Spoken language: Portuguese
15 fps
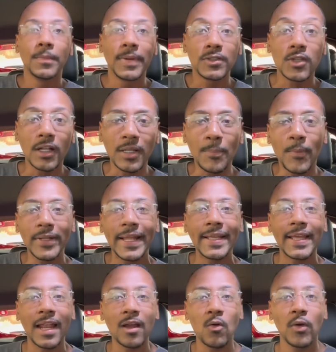Pessoal, depois
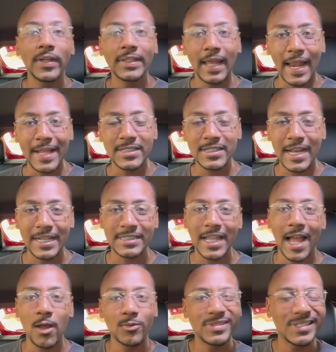daquela corrida lá de
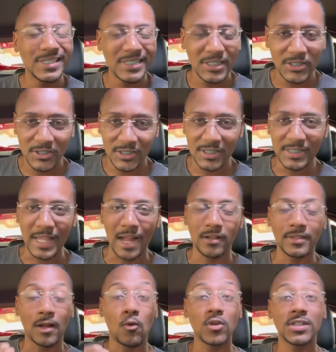Irajá, eu desisti, tá?
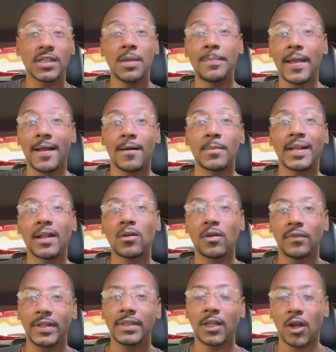Ainda consegui pegar uma na
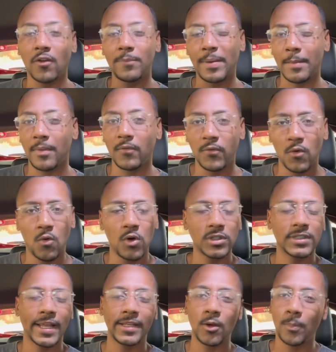99 para Belfo
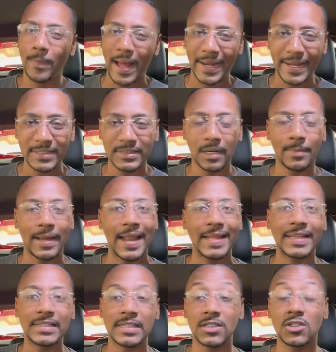Roxo e ali eu parei de trabalhar,
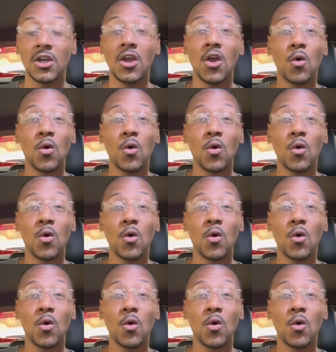tá, gente?